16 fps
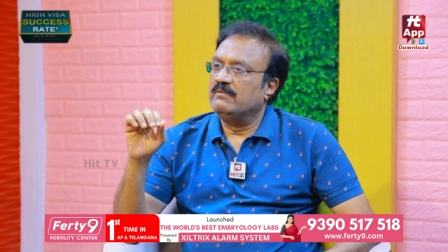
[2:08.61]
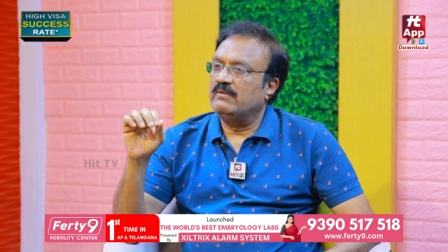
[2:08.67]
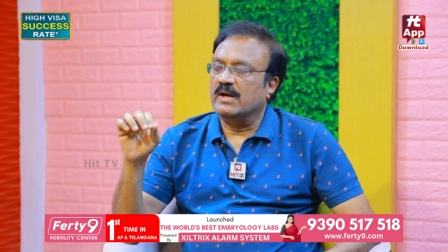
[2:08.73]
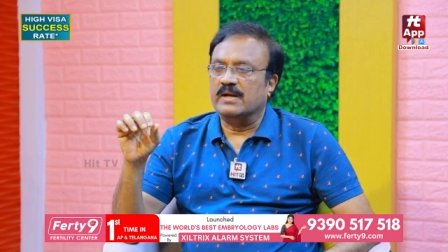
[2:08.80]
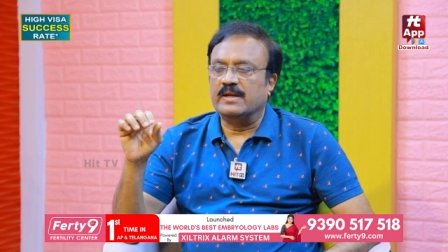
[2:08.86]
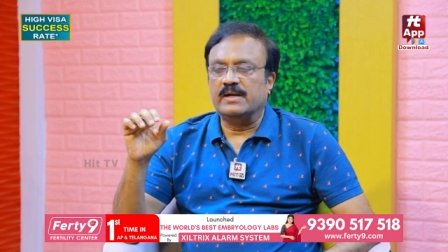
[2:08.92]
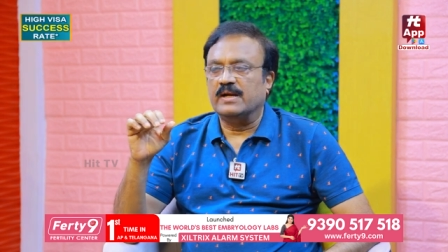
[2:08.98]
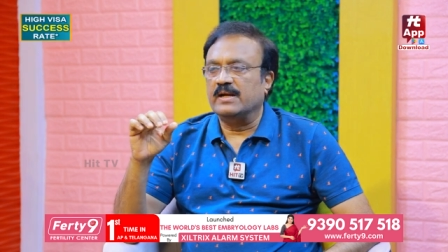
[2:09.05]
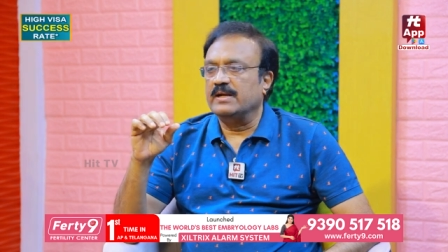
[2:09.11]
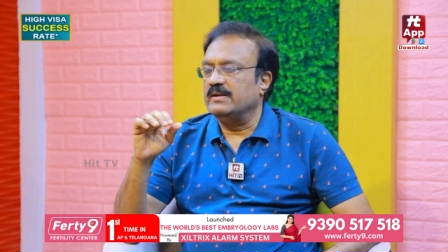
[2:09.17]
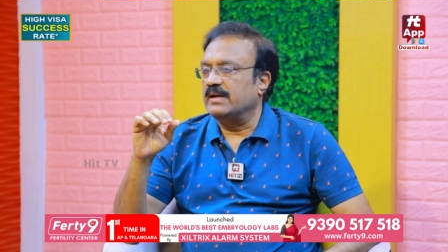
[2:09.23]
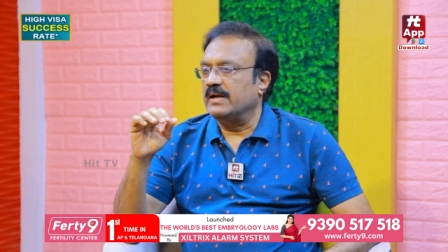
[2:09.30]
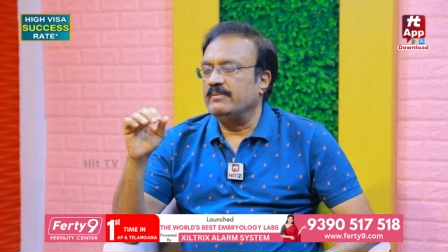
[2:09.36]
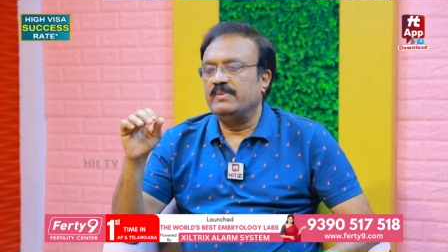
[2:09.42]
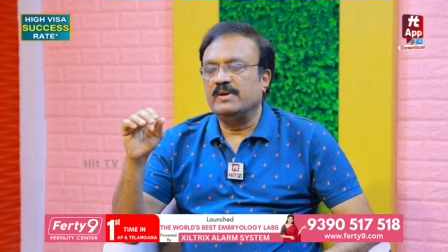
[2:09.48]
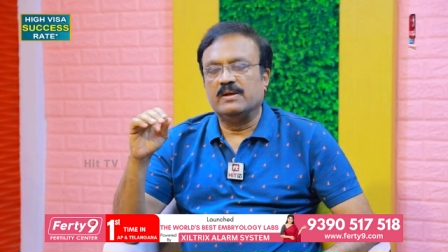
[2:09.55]
వాళ్ళ రికార్డ్
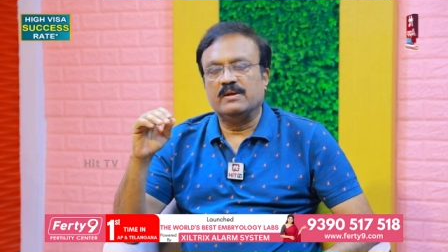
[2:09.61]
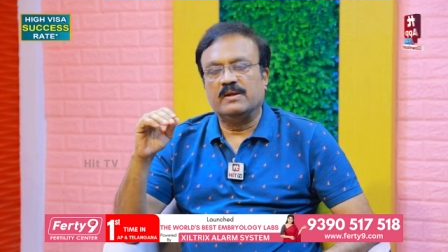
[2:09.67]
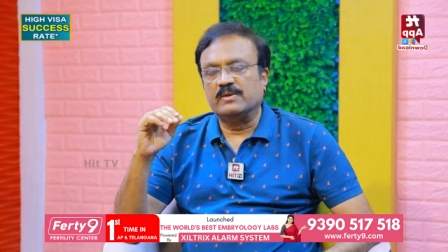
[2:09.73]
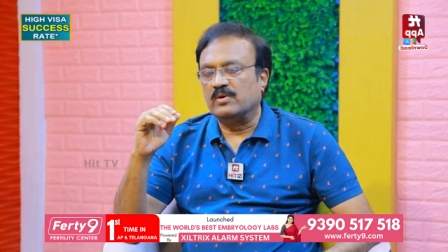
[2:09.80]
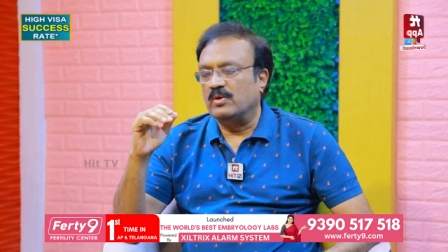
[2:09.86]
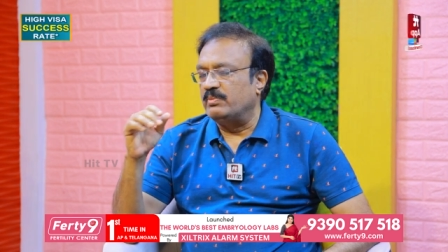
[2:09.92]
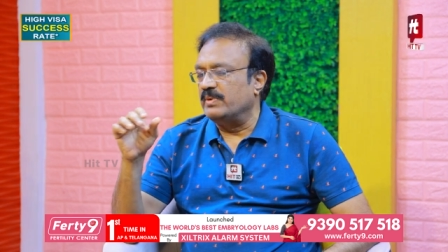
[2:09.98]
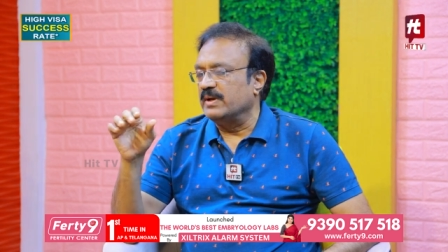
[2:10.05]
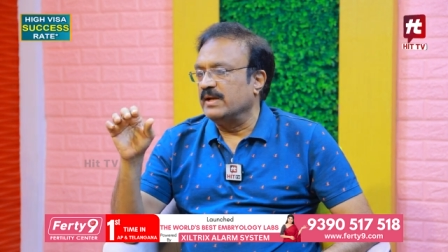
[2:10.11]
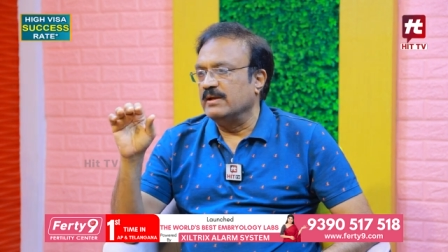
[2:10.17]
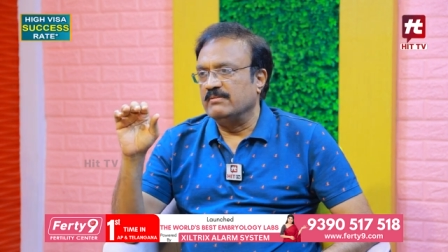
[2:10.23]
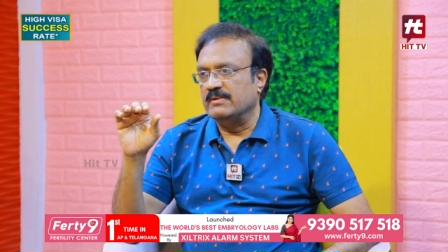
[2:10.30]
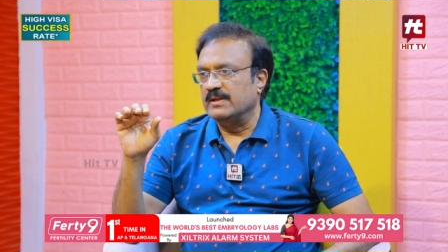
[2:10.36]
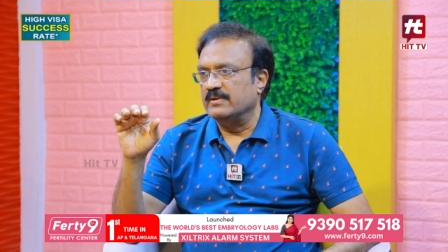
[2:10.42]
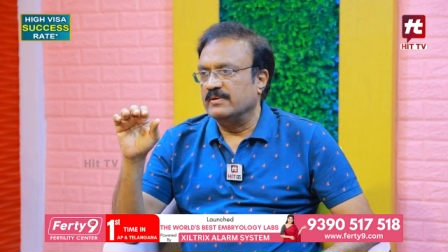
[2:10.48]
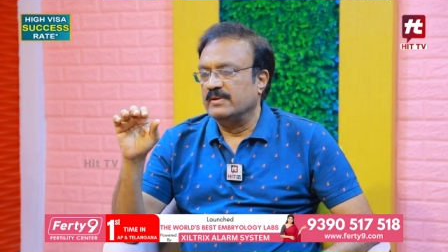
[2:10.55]
ఐపీఎల్లో అంత గొప్పగా
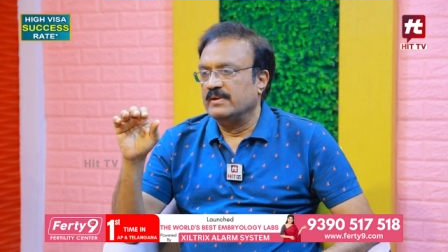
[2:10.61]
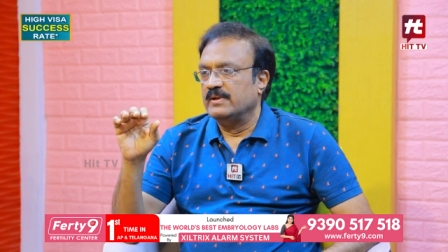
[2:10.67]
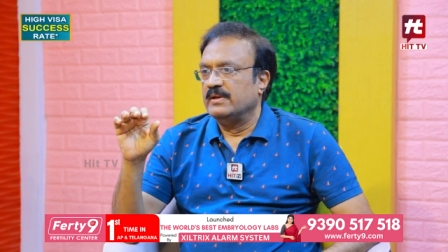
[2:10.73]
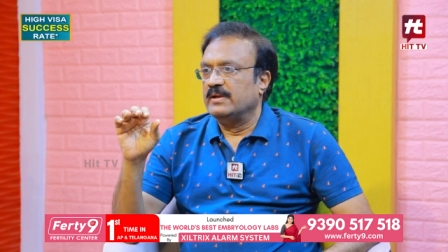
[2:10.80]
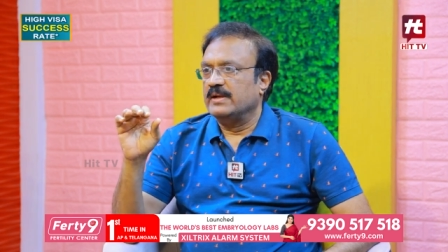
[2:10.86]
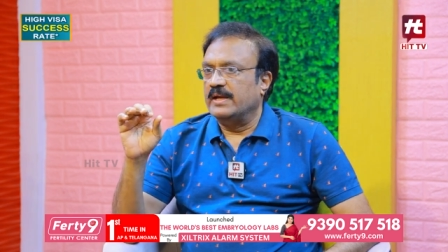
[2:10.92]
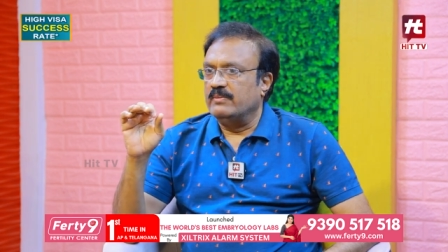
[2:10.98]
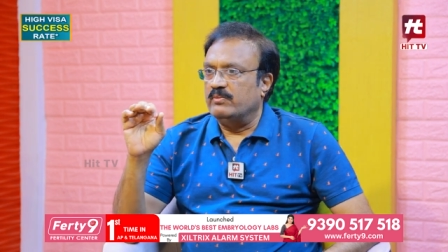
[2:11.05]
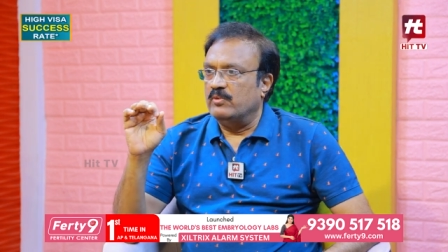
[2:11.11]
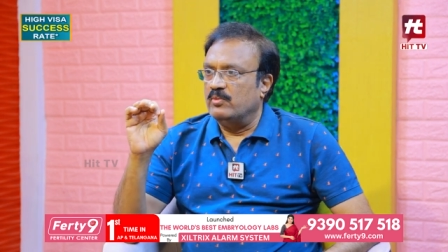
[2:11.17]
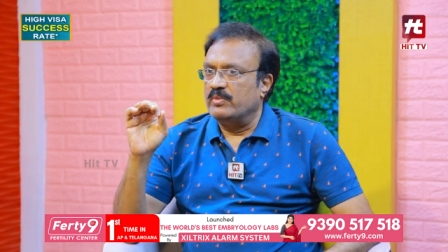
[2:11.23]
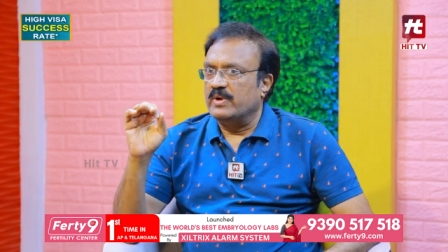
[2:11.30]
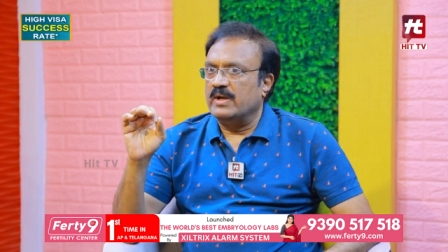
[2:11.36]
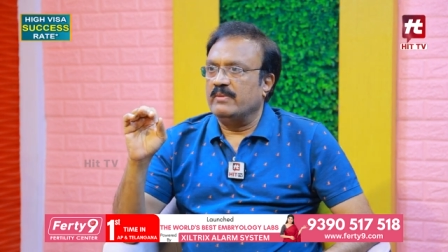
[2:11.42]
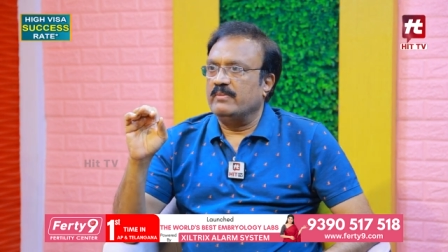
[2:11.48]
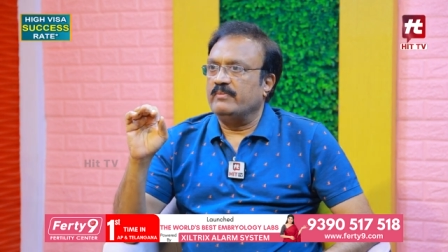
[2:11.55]
ఏం లేదు కానీ
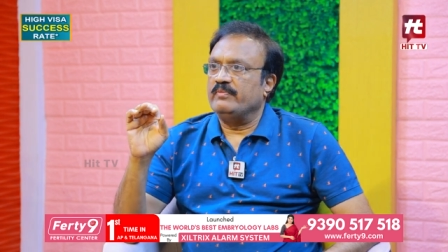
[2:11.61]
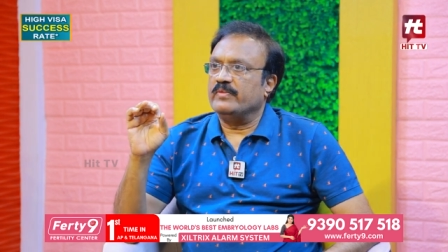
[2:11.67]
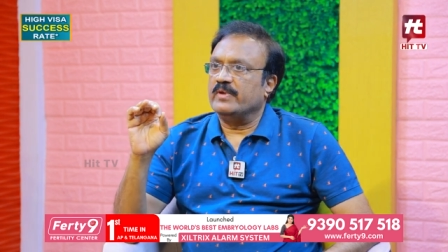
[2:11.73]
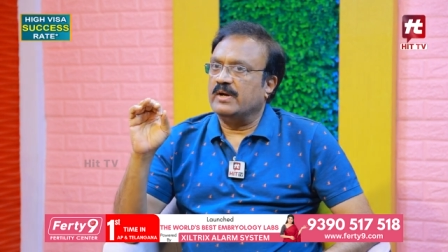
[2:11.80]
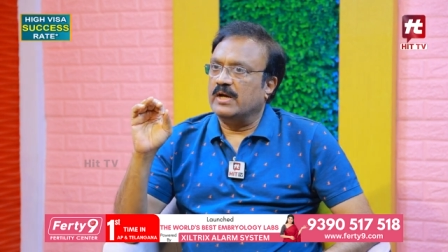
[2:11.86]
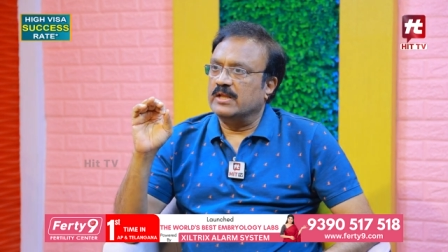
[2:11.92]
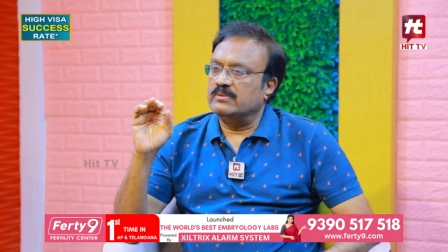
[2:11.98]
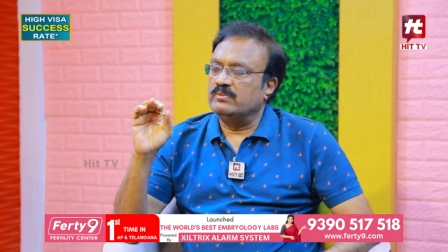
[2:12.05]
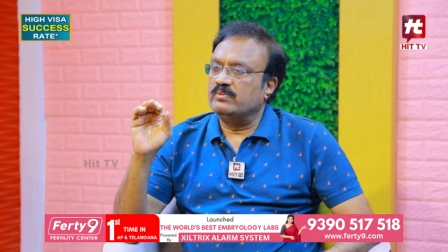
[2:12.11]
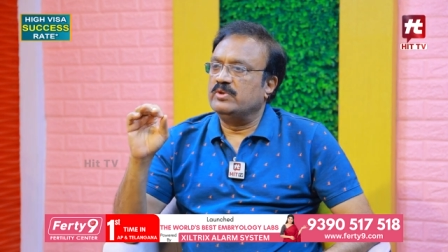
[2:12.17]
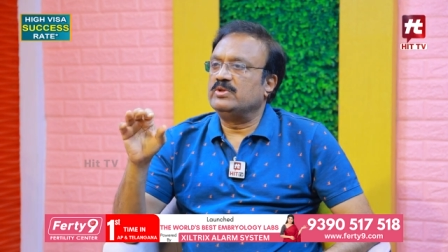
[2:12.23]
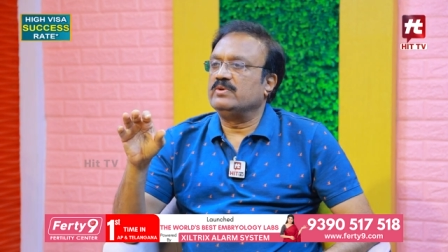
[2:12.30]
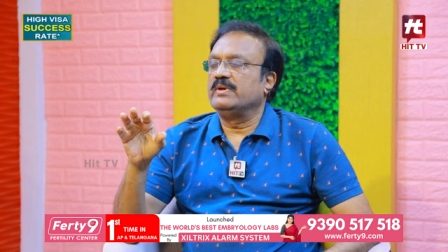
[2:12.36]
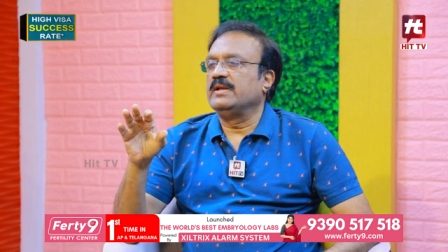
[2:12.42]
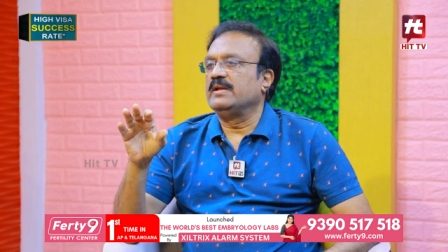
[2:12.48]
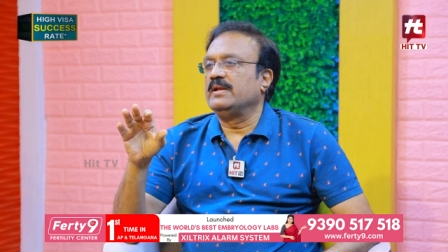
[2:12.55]
బుమ్రా
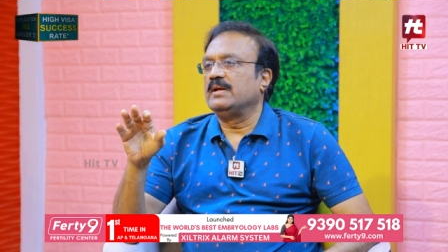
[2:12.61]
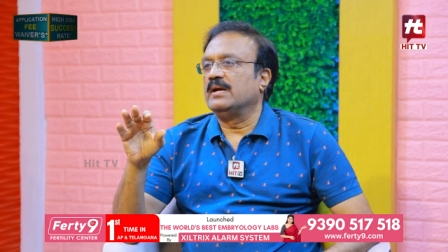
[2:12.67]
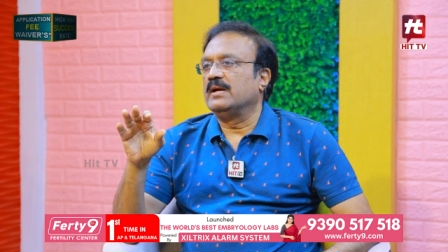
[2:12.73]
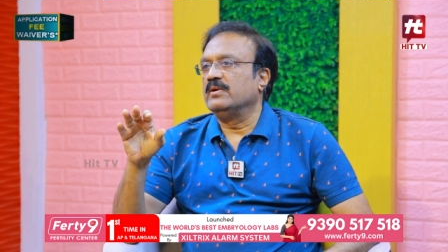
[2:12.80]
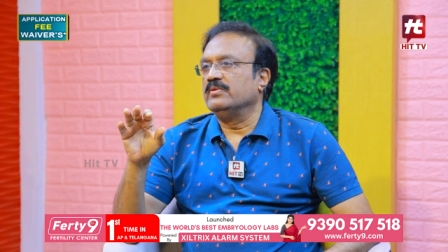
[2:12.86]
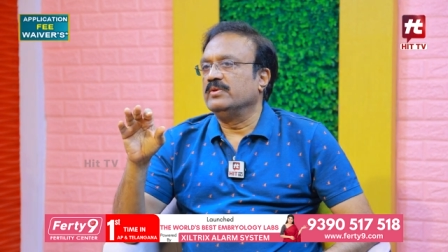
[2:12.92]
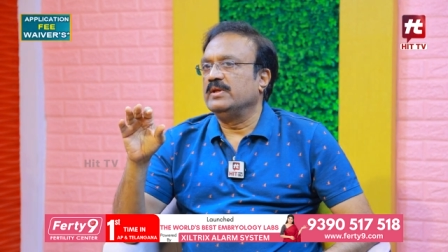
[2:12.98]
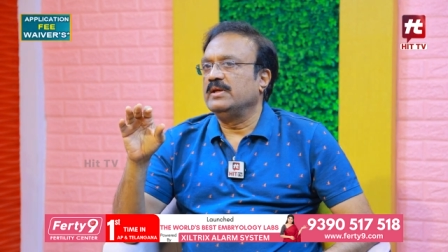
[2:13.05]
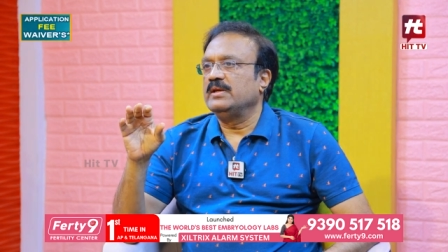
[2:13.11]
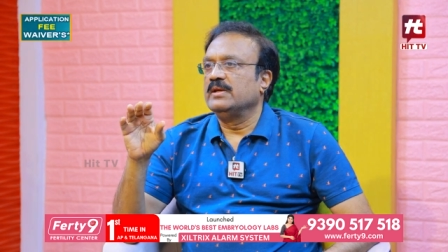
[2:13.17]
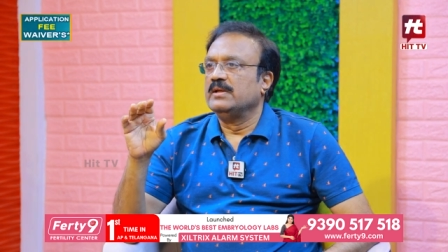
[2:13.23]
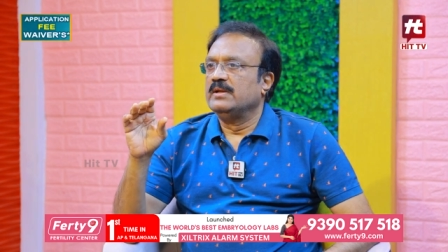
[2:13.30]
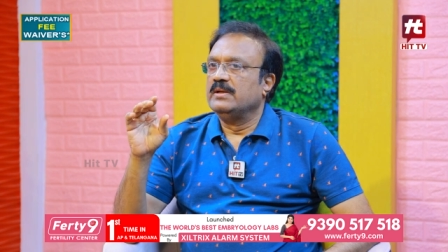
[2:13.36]
అద్భుతమైన రికార్డు ఉంది